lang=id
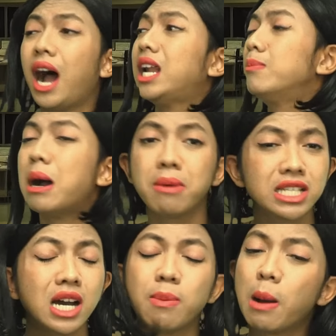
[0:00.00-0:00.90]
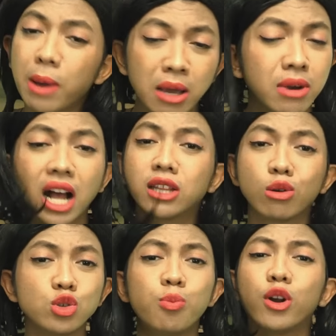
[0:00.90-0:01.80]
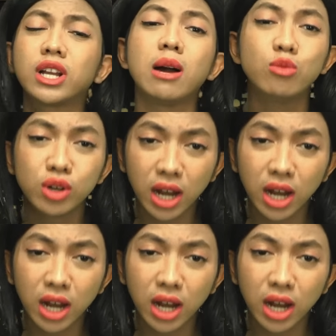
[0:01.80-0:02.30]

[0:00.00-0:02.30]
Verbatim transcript: Ada mama sama papa yang bakal terus support kamu,